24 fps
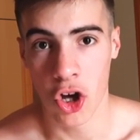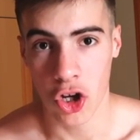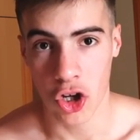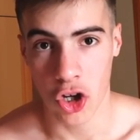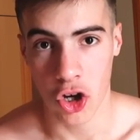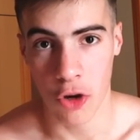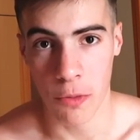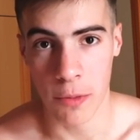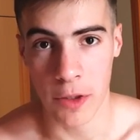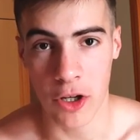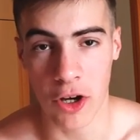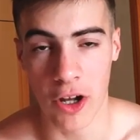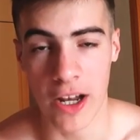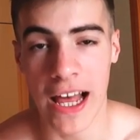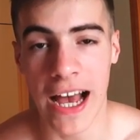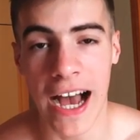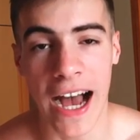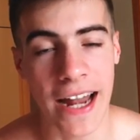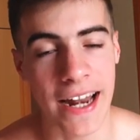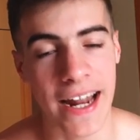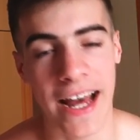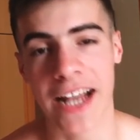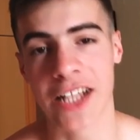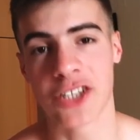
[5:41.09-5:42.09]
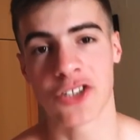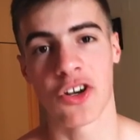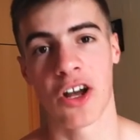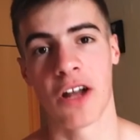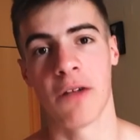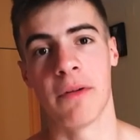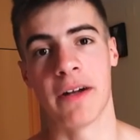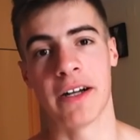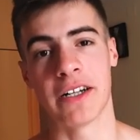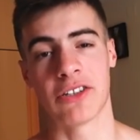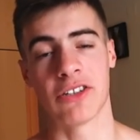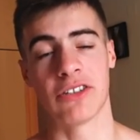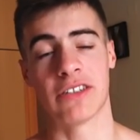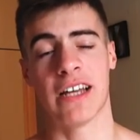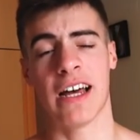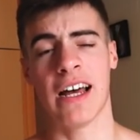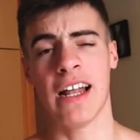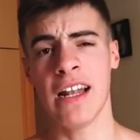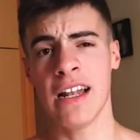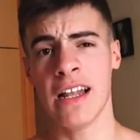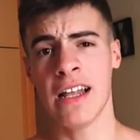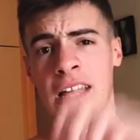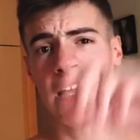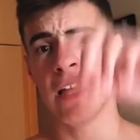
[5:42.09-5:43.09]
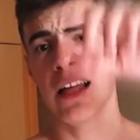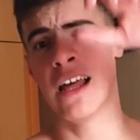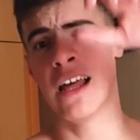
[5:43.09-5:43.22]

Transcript: con mi colega Nacho, Alberto y tal.